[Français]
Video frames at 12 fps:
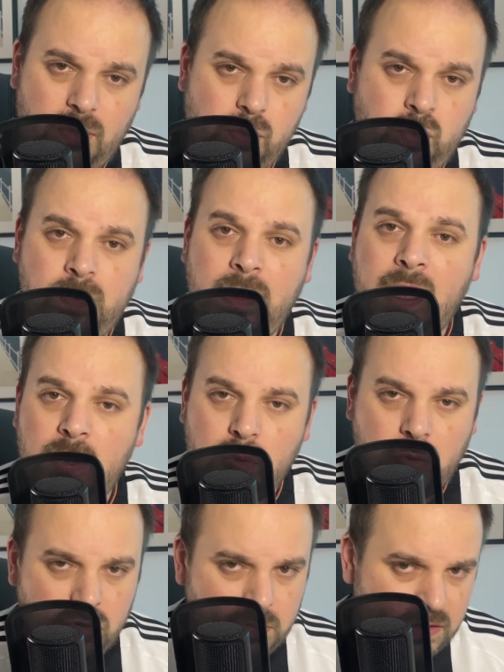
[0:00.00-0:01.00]
Euh, le doublé à
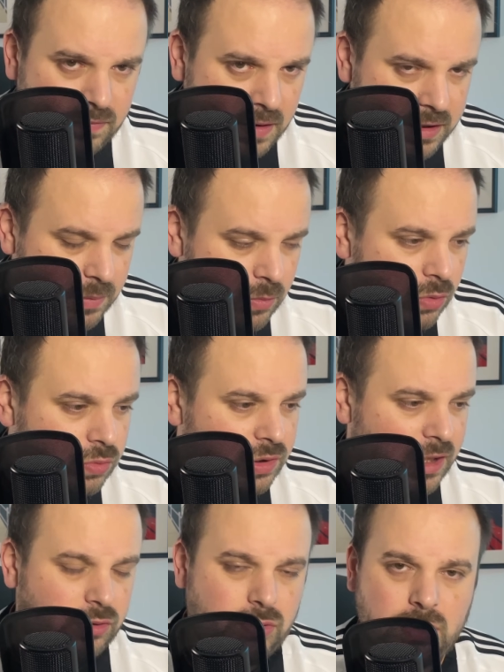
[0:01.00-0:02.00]
l'Euro 2020 également contre
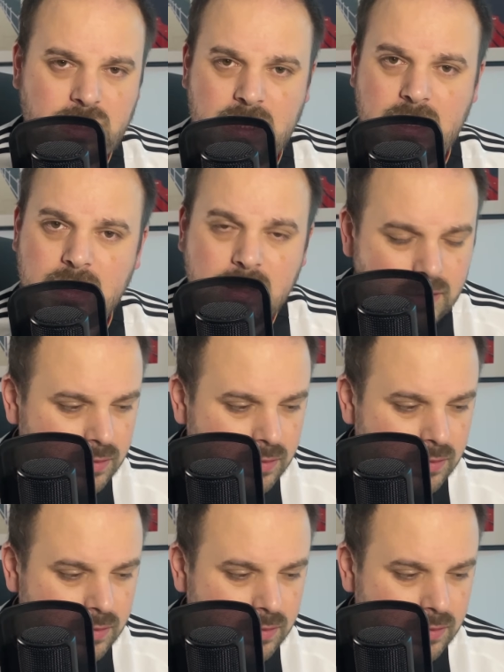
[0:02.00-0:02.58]
la Turquie.